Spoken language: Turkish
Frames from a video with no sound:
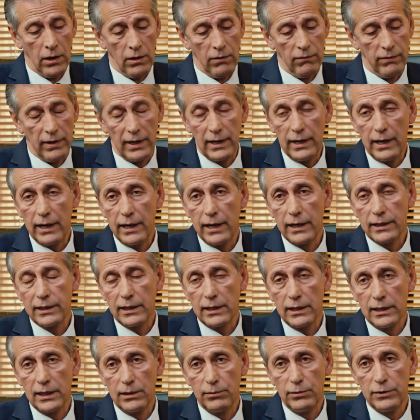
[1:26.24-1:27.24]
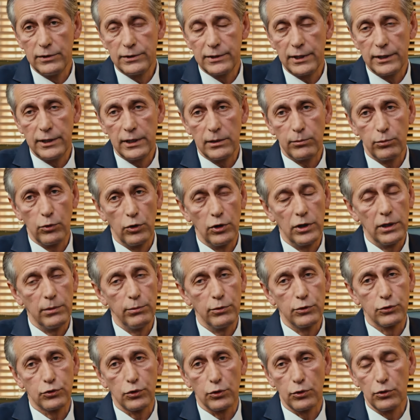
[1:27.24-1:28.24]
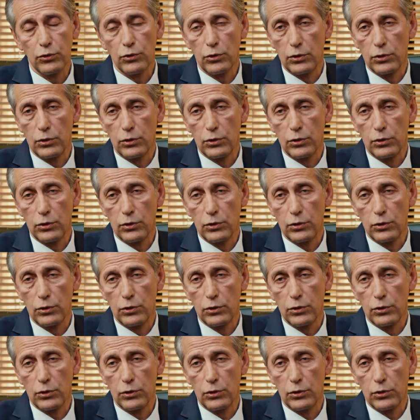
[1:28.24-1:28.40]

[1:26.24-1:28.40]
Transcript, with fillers: Velayeti alabilseydik böyle bir sorun